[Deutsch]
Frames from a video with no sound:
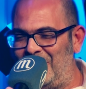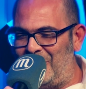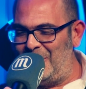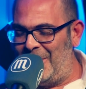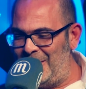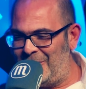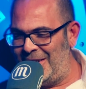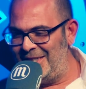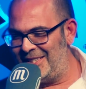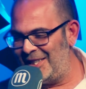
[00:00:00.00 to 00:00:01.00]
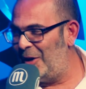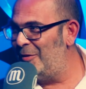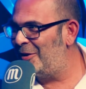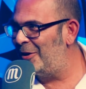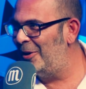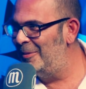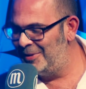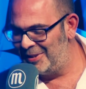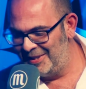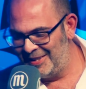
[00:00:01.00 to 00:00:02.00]
für meine Verhältnisse
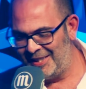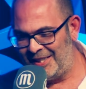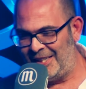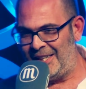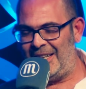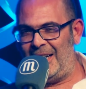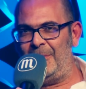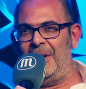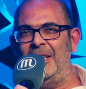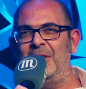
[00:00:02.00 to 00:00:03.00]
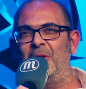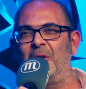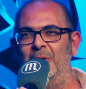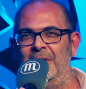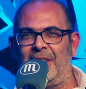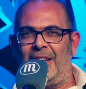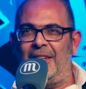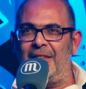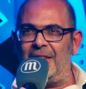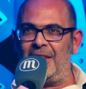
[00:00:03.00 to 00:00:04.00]
aufgeräumt, aber halt so
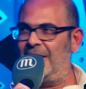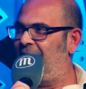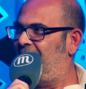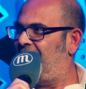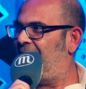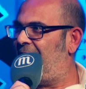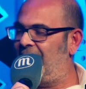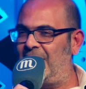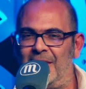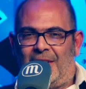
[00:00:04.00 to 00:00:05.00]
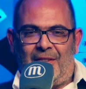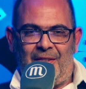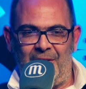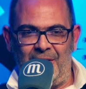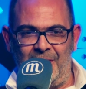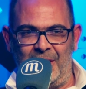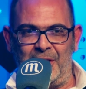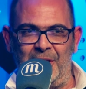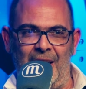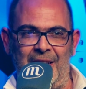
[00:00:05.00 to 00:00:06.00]
grundgrantig. Mhm. Also, weißt
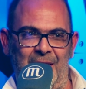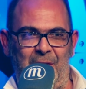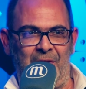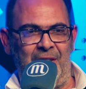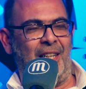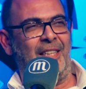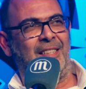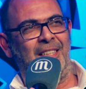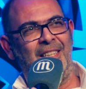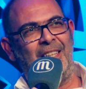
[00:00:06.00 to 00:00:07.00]
du, also ich finde halt,